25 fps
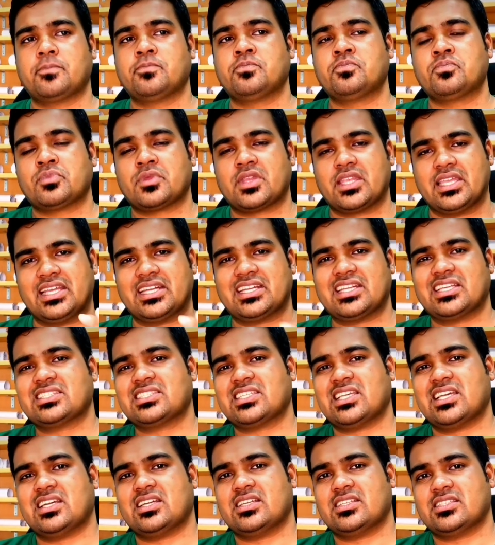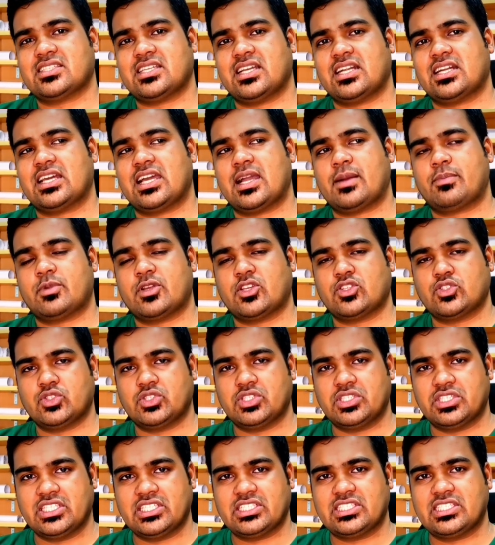না এটা ছাড়া আপনার
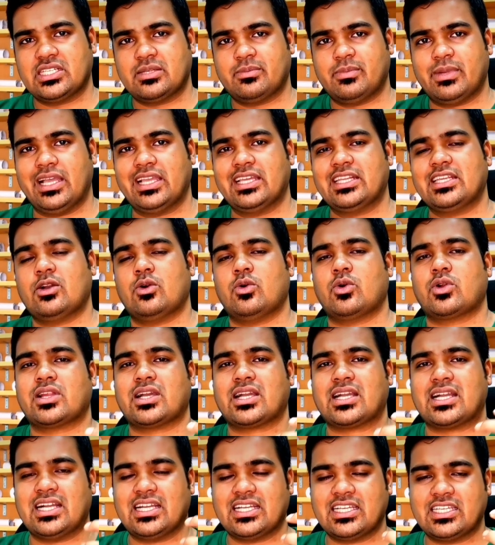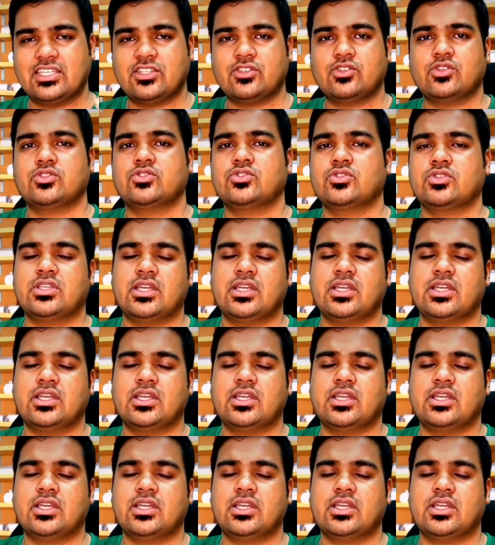যদি দেশের বাইরে অনাকাঙ্ক্ষিত